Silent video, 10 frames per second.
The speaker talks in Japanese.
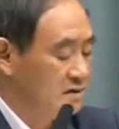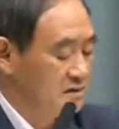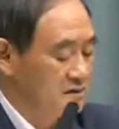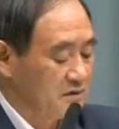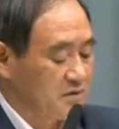
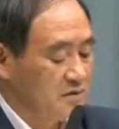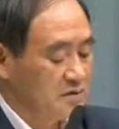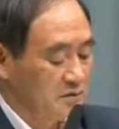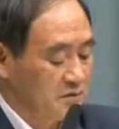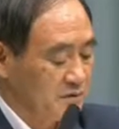訂正措
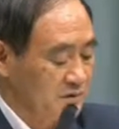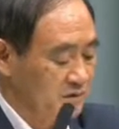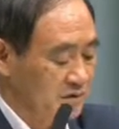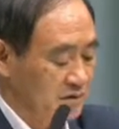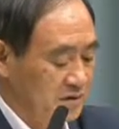置を
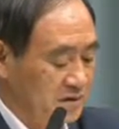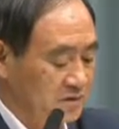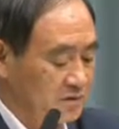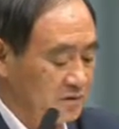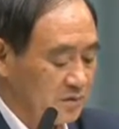
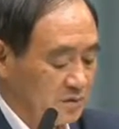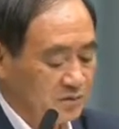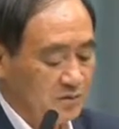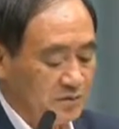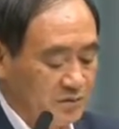
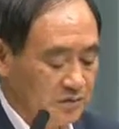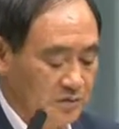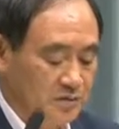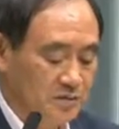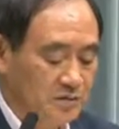取
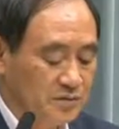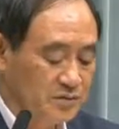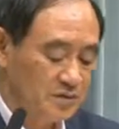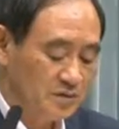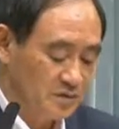
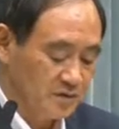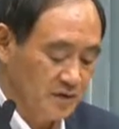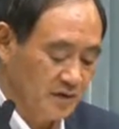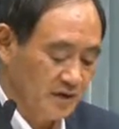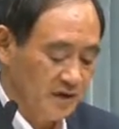る予
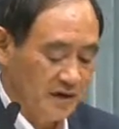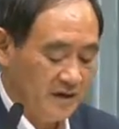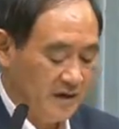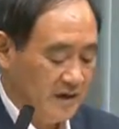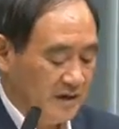定で
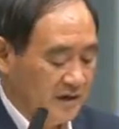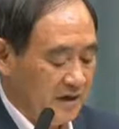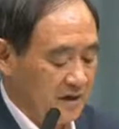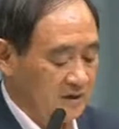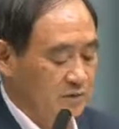
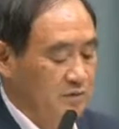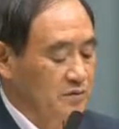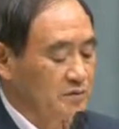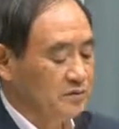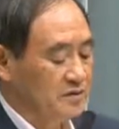あると
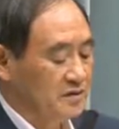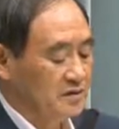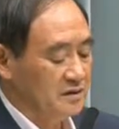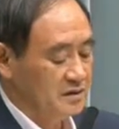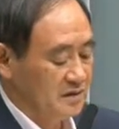いうふう
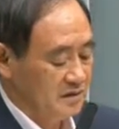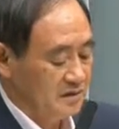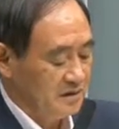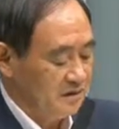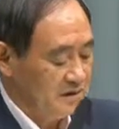
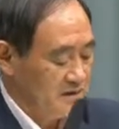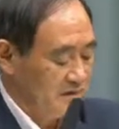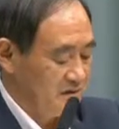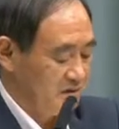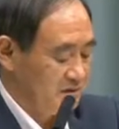に、
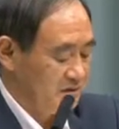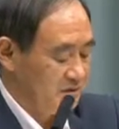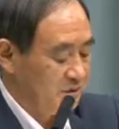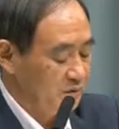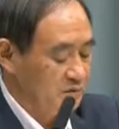
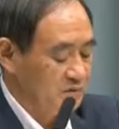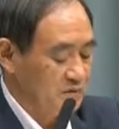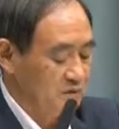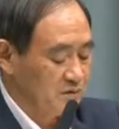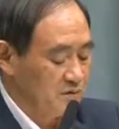報
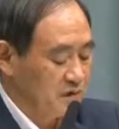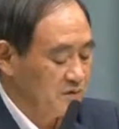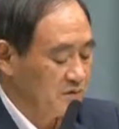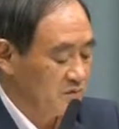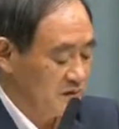告を受
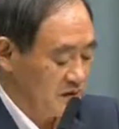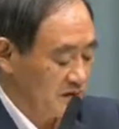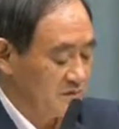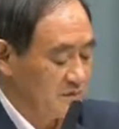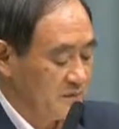けております